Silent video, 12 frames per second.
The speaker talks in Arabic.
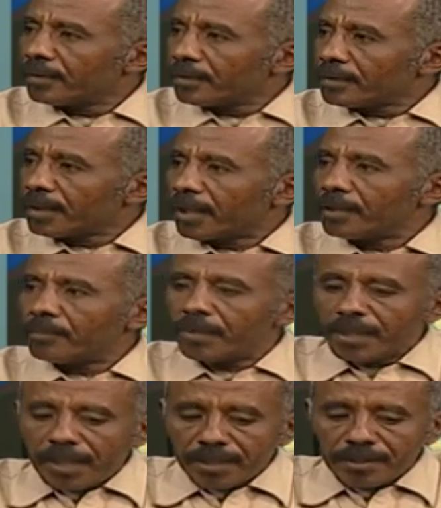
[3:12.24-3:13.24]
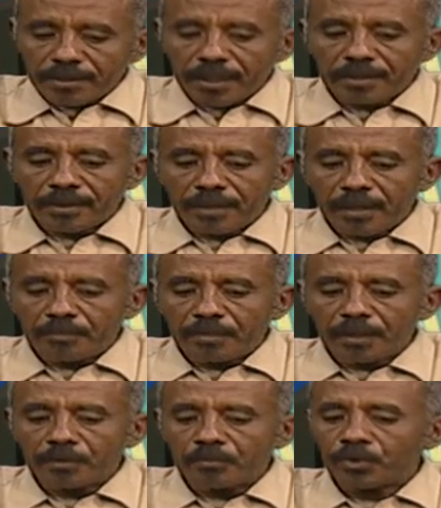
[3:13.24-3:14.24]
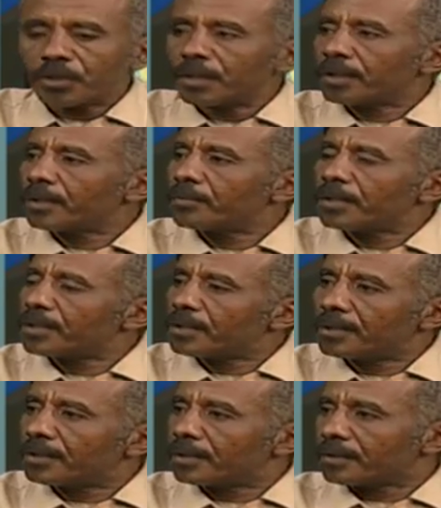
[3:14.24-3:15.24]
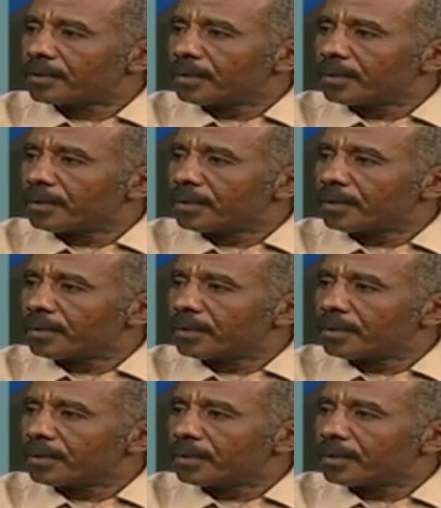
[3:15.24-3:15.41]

يعني المناهي ذاتها الآن بقت مشكلة كبيرة جدا